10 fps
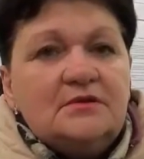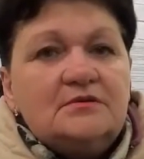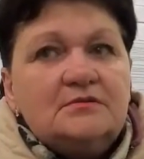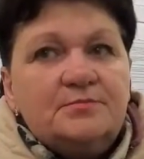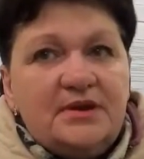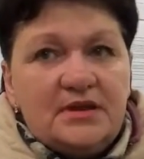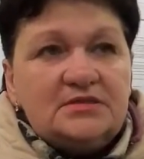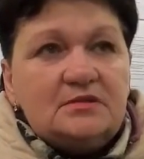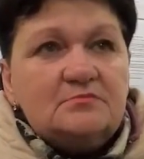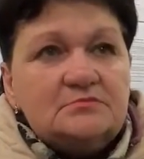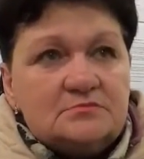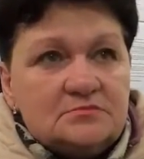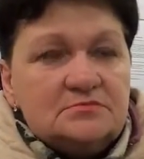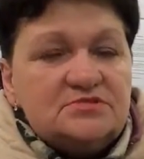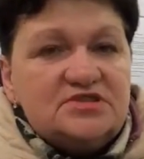Э, при
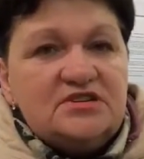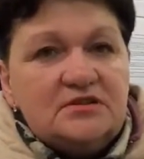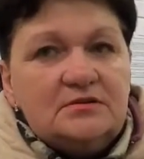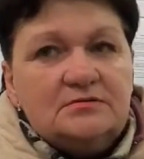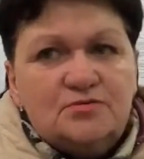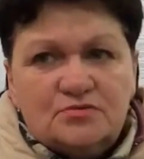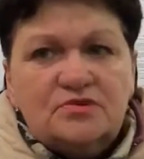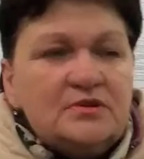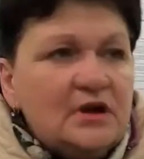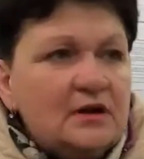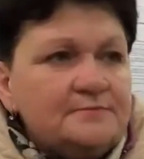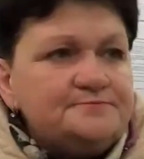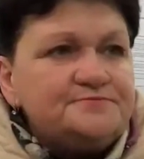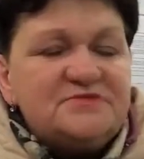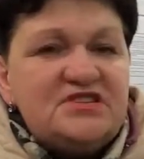этом, ну,
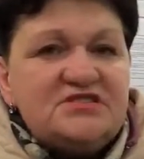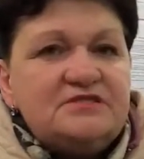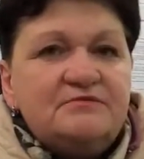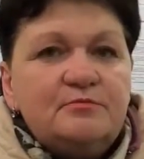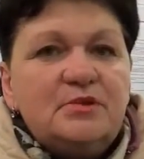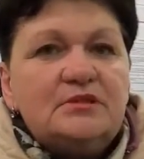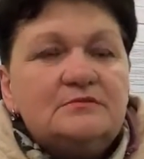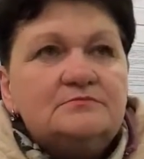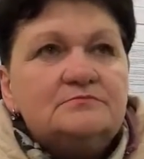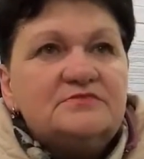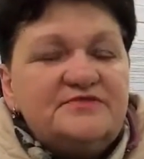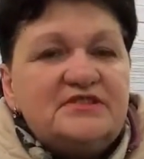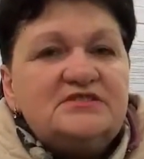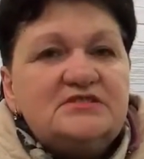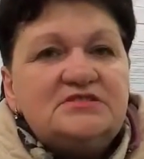чистив
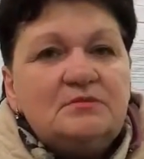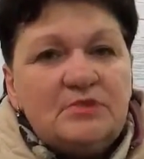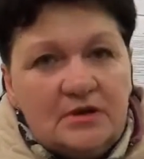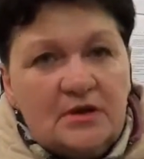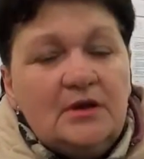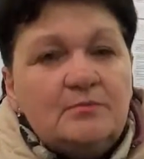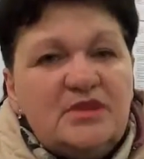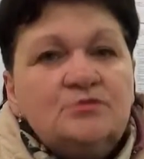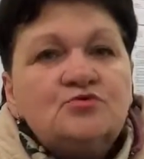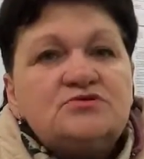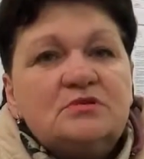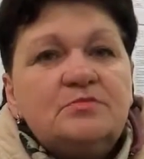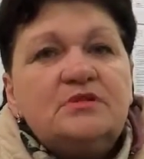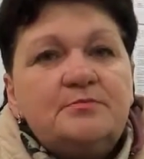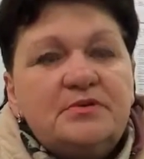все системы, мне нужно
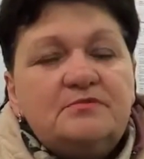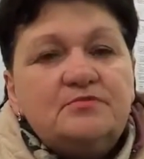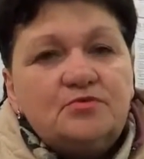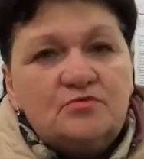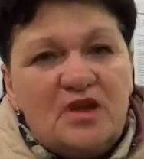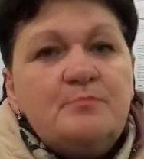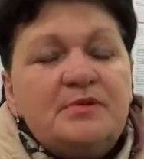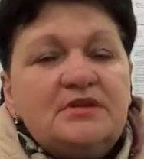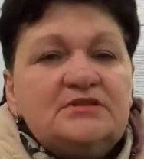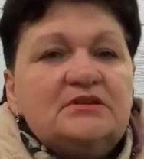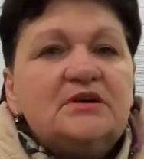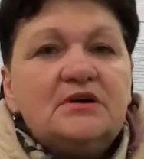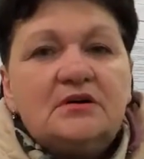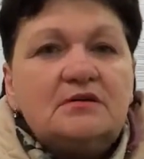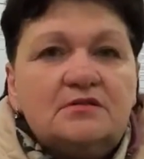было пить воду, но я пила тогда
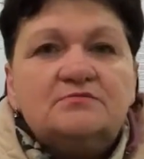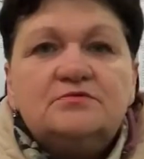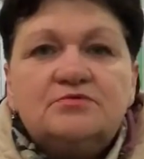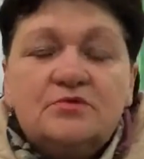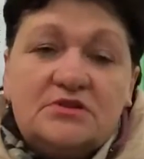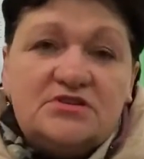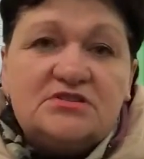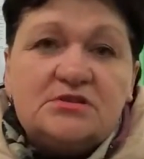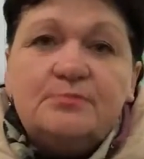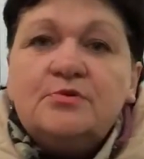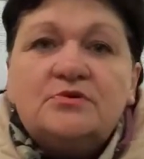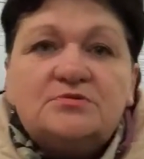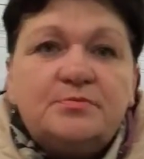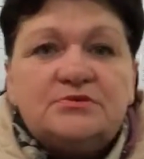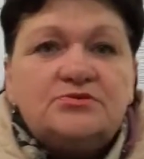коровую воду, а сейчас я пью аж
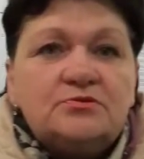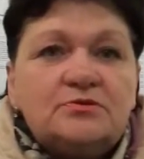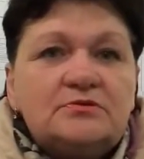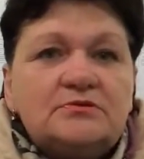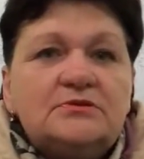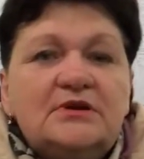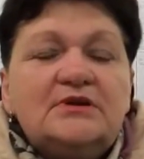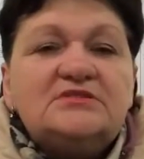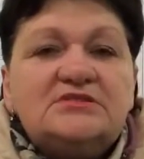500. Угу.